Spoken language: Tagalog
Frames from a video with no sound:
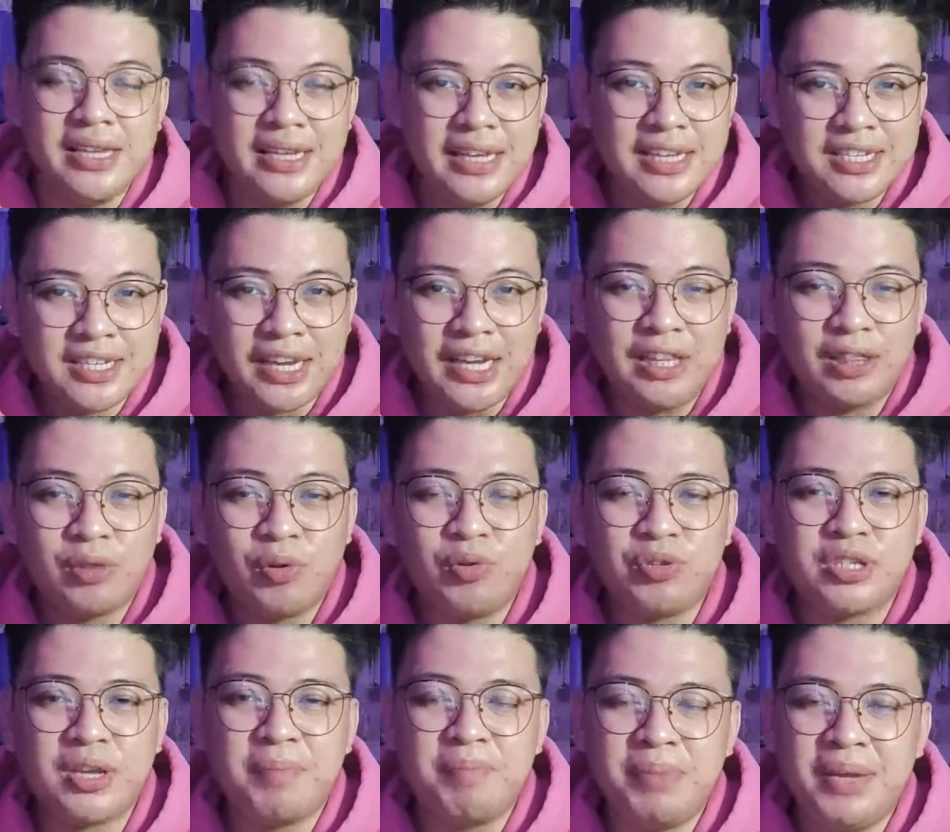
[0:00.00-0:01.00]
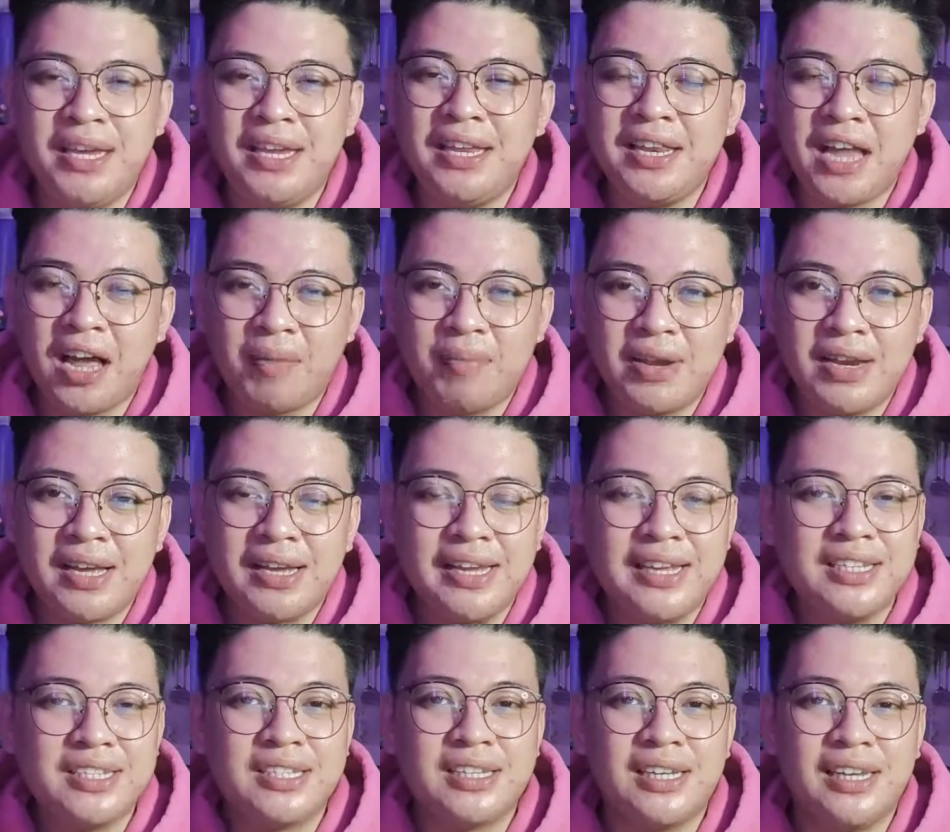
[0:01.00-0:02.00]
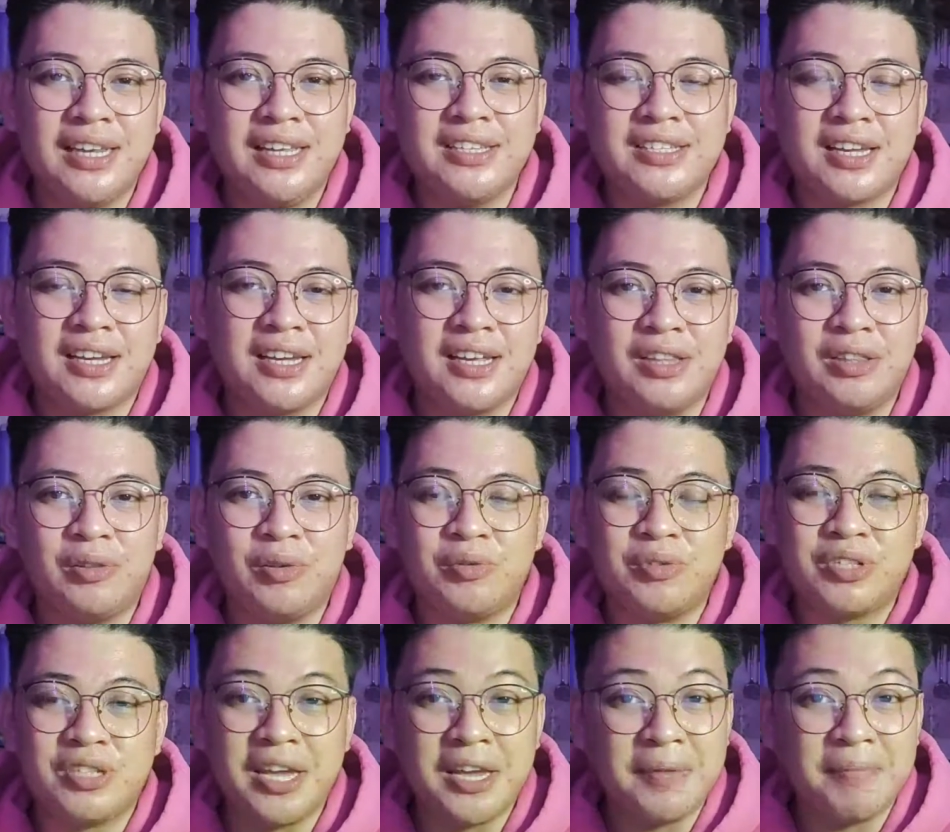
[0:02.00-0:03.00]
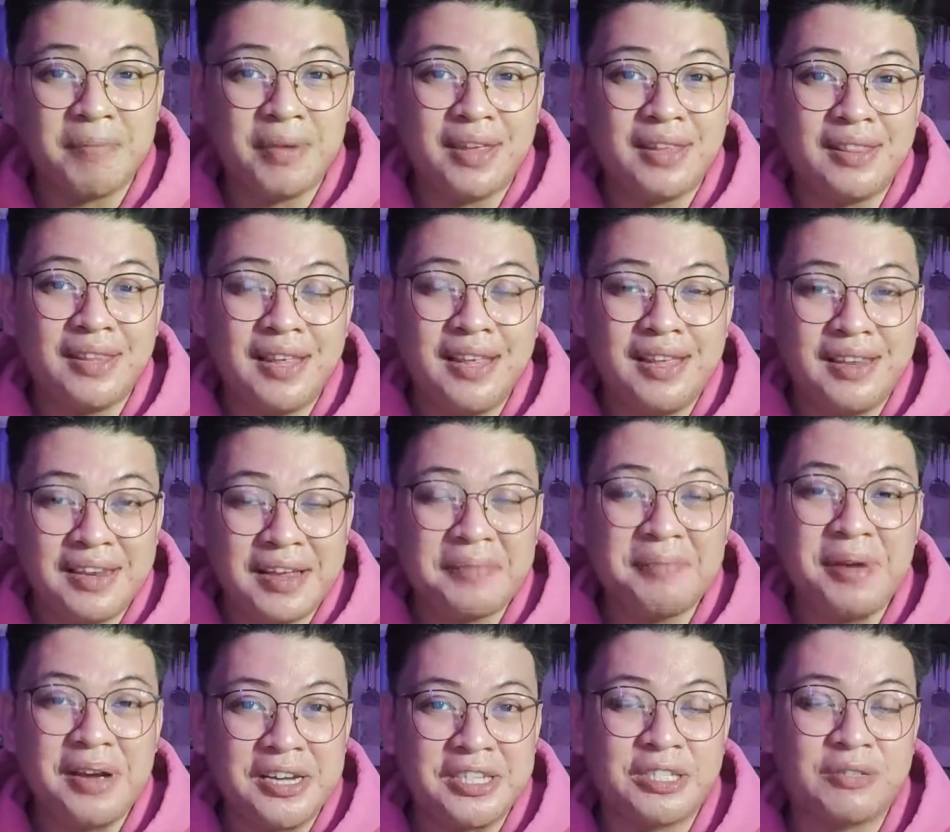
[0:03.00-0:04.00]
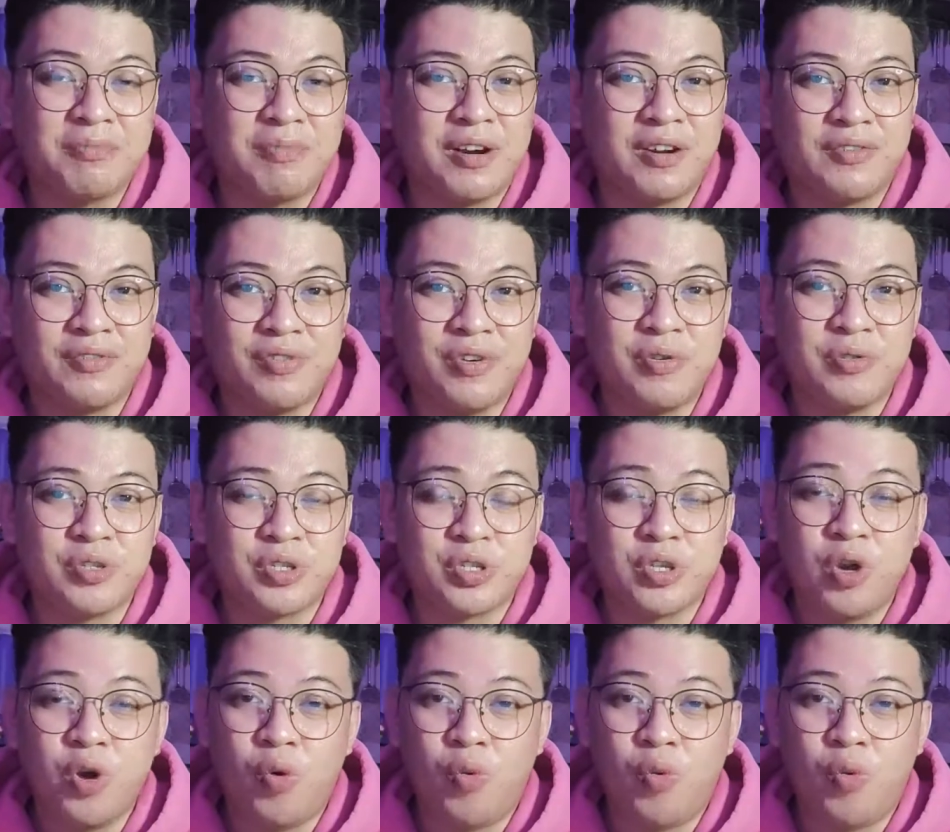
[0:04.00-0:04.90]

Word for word: Isa ito sa pinakamalaking screen sa ganitong segment ng mga smartphones.